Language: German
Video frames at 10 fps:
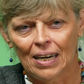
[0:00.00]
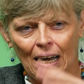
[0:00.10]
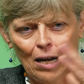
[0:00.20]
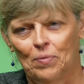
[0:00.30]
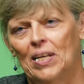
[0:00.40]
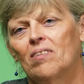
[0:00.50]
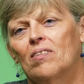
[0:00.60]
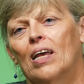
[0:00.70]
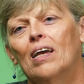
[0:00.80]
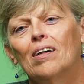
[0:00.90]
Da kamen die
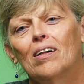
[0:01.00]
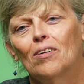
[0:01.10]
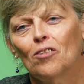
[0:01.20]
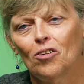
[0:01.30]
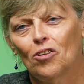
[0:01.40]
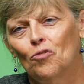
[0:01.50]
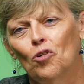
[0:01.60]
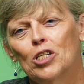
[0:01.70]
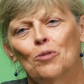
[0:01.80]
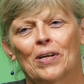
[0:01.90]
ersten Enkel, die
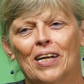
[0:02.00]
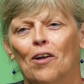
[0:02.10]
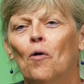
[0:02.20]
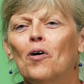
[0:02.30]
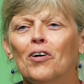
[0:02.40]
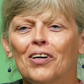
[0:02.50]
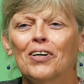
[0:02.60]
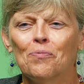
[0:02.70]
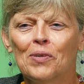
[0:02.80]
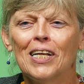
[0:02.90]
wollte man dann auch
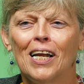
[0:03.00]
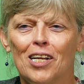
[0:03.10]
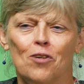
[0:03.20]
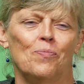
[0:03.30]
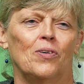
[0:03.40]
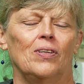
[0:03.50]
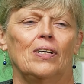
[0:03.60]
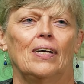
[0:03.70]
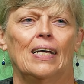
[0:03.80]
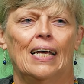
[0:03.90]
äh, miterleben und,
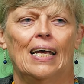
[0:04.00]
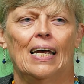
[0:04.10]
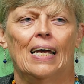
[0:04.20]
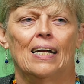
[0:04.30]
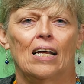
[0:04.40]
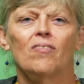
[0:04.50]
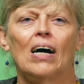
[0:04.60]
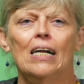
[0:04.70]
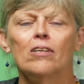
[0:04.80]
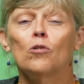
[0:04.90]
das
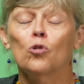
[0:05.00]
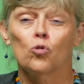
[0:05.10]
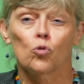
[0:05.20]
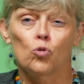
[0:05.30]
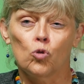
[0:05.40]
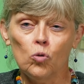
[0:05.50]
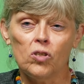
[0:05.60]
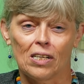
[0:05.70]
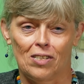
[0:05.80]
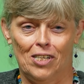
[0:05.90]
war alles auch noch so
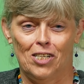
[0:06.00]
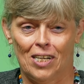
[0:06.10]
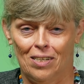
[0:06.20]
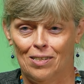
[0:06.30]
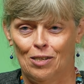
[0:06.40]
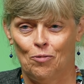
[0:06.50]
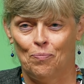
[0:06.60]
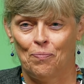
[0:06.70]
zusätzlich Stress.